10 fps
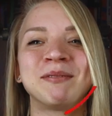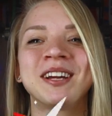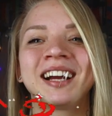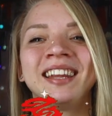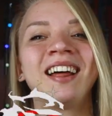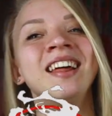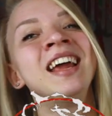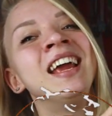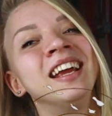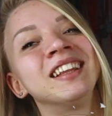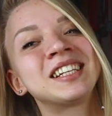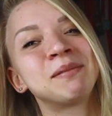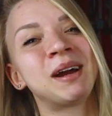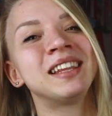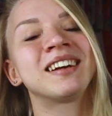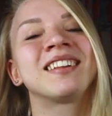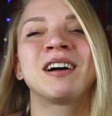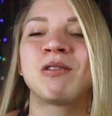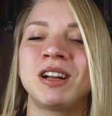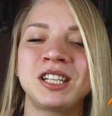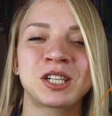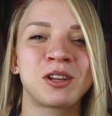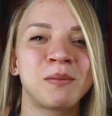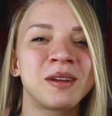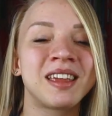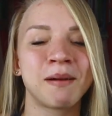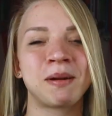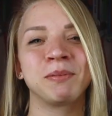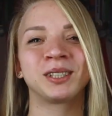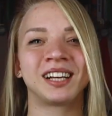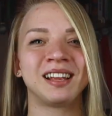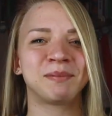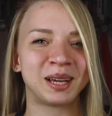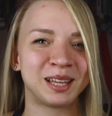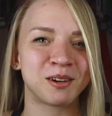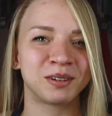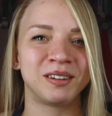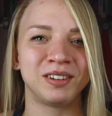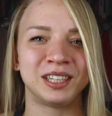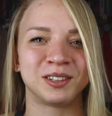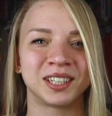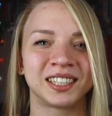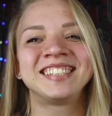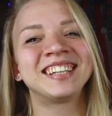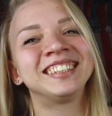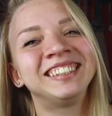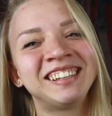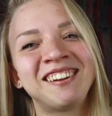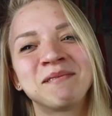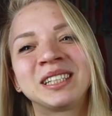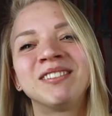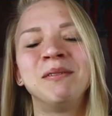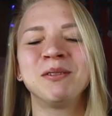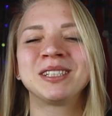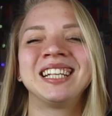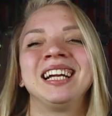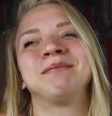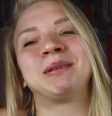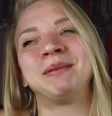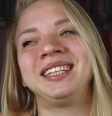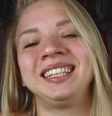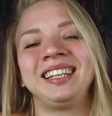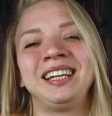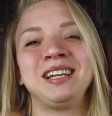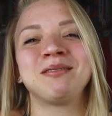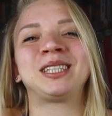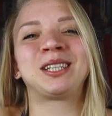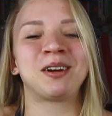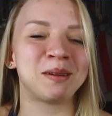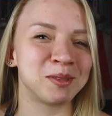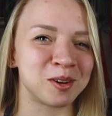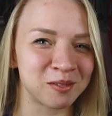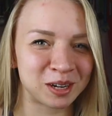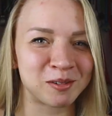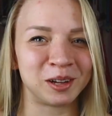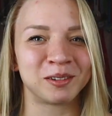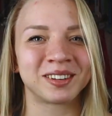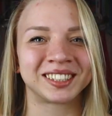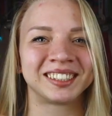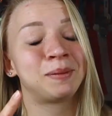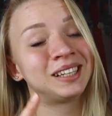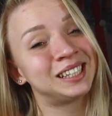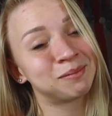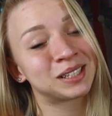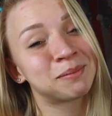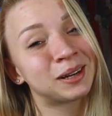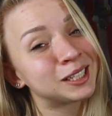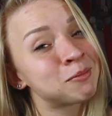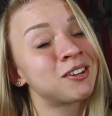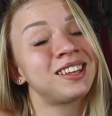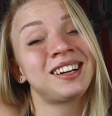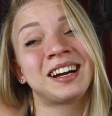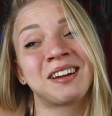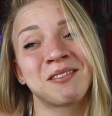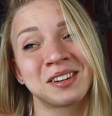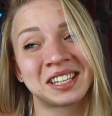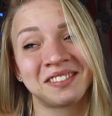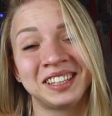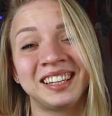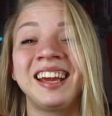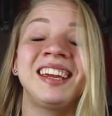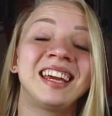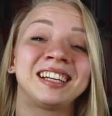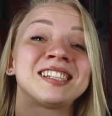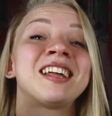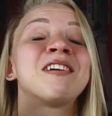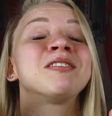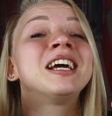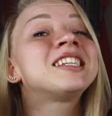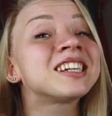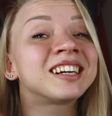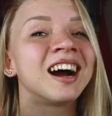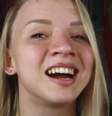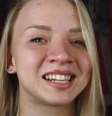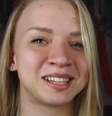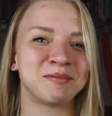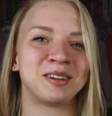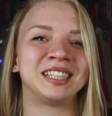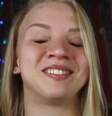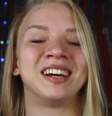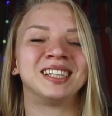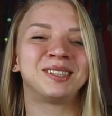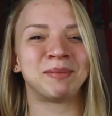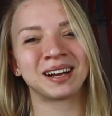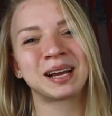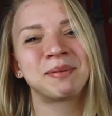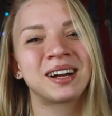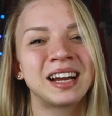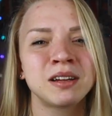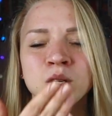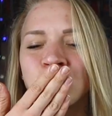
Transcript: мой канал и нажимай на колокольчик, чтобы не пропускать мои новые видео. Через неделю мы с вами узнаем победителей и устроим новый конкурс. Спасибо за просмотр, хорошего дня и я желаю удачи каждому из вас. Пока-пока!